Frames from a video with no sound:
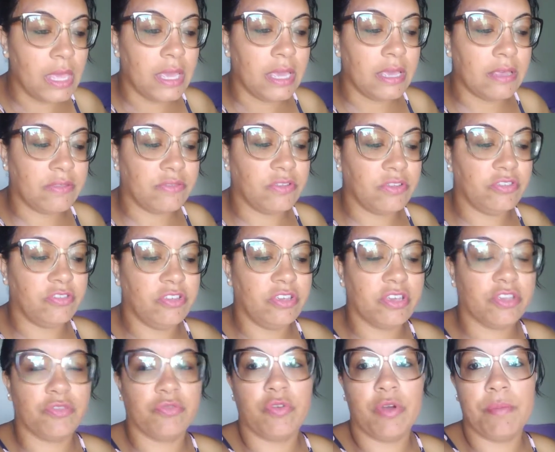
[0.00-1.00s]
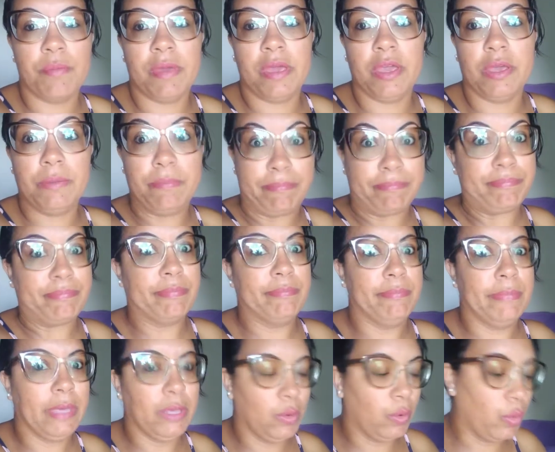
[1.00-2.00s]
Esses dias foi meio,
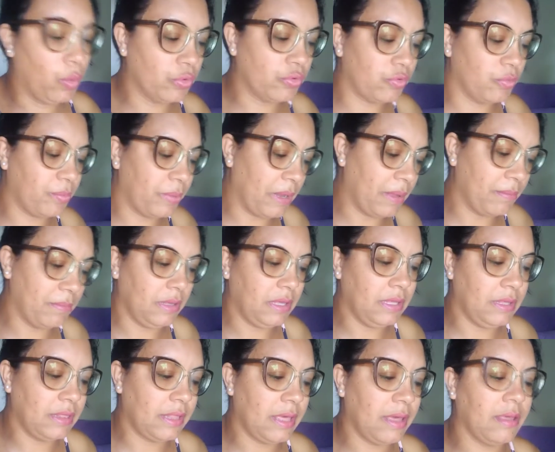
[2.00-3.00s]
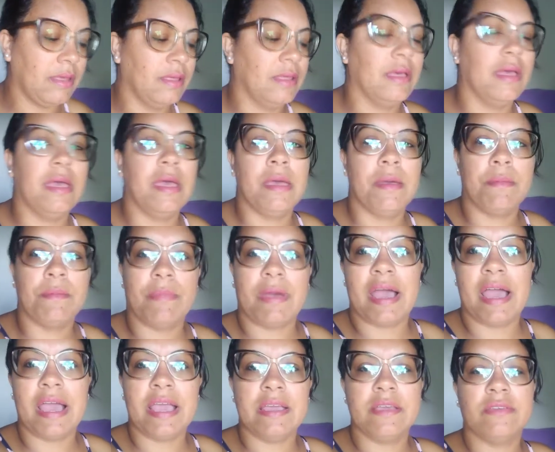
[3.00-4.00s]
meio osso pra mim, né?
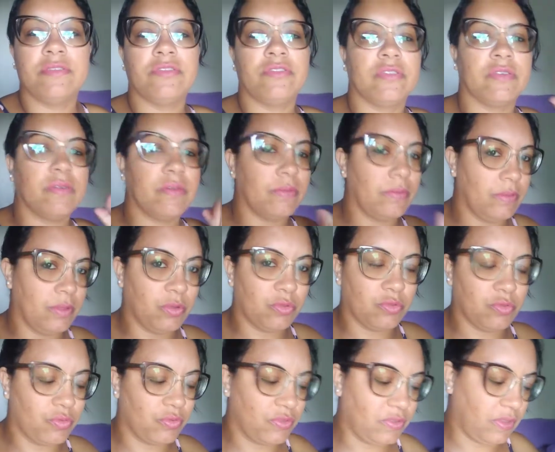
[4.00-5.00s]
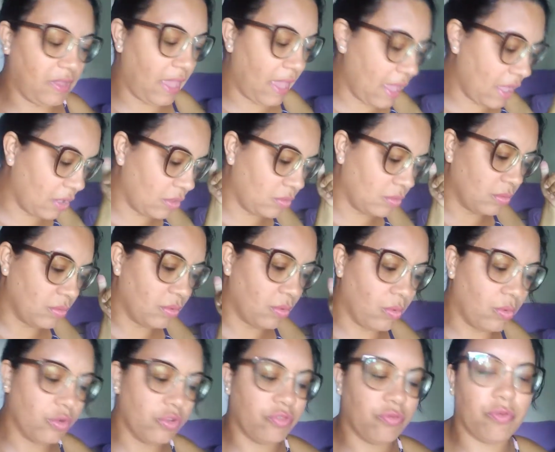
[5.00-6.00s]
Mas deu tudo certo,
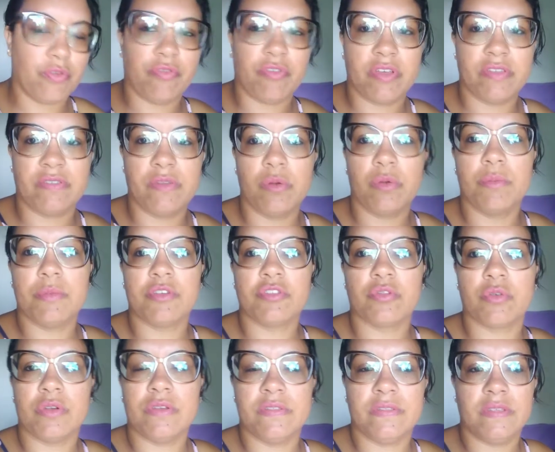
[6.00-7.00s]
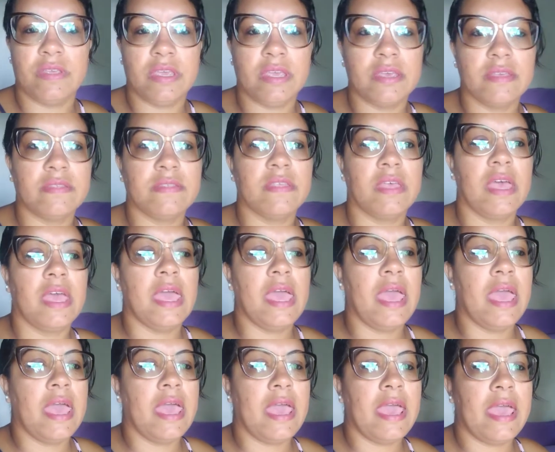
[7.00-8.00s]
hoje vou fazer algumas coisinhas.
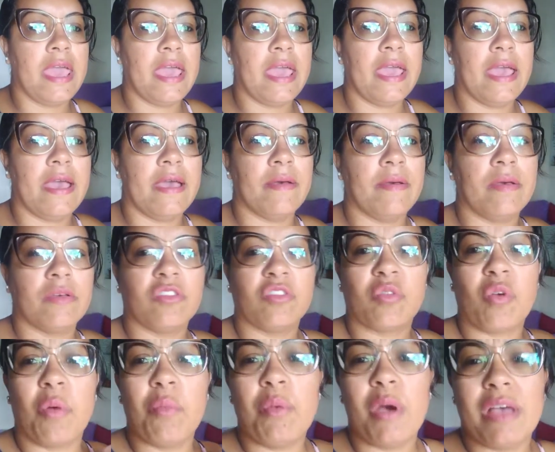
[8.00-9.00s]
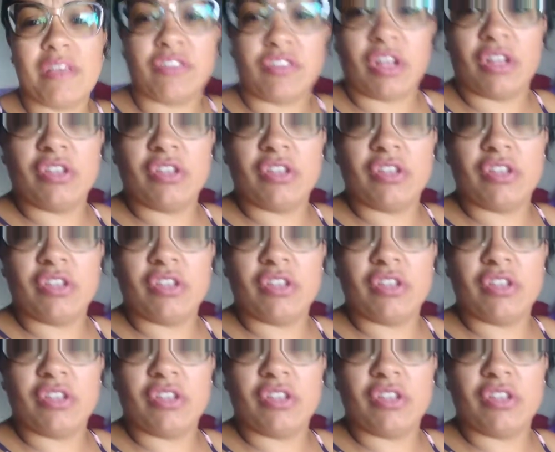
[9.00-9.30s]
É, como é só